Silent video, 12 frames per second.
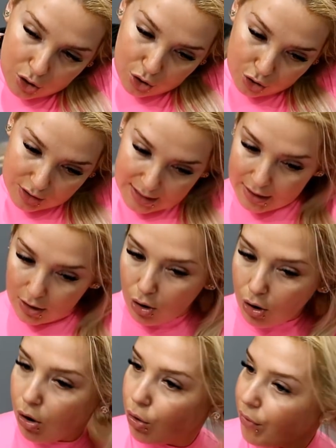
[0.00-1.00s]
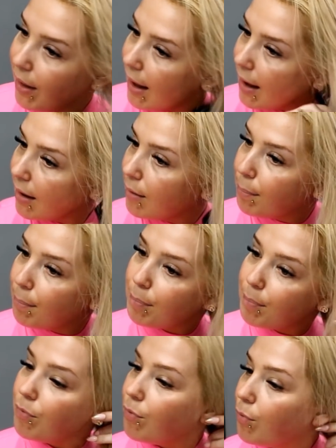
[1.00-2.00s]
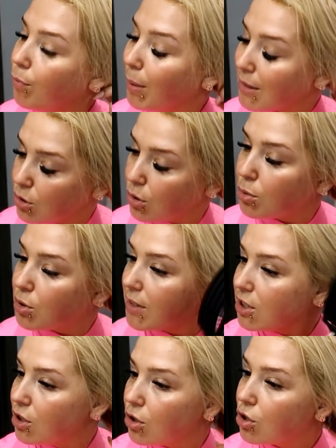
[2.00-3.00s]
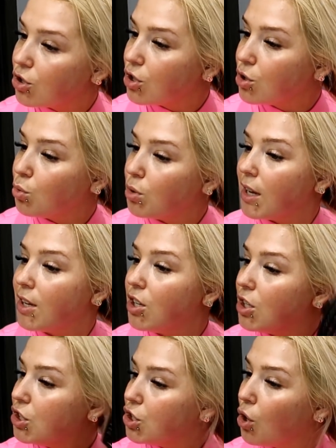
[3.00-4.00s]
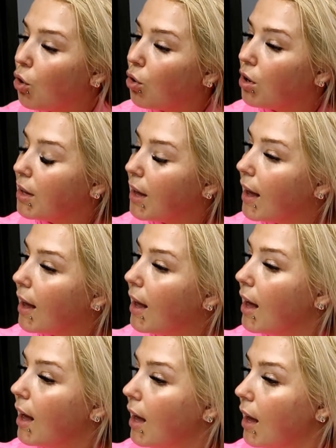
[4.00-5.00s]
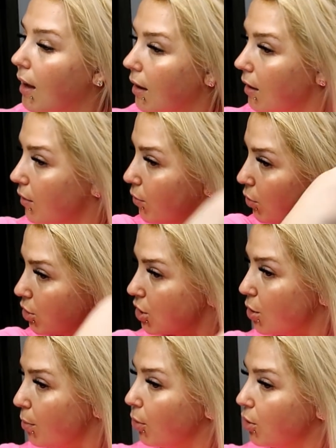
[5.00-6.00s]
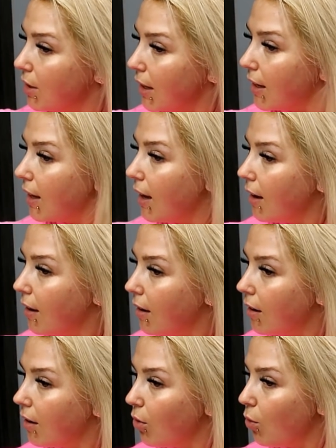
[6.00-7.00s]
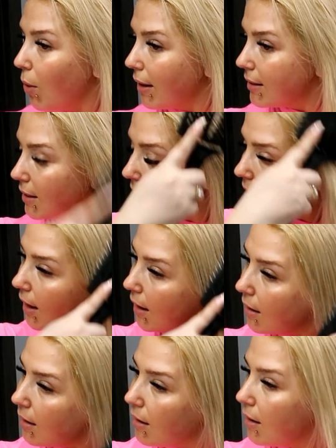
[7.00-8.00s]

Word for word: Do tego ona bardzo dobrze właśnie rozczesuje, nie ciągnie i włosy są po niej takie gładkie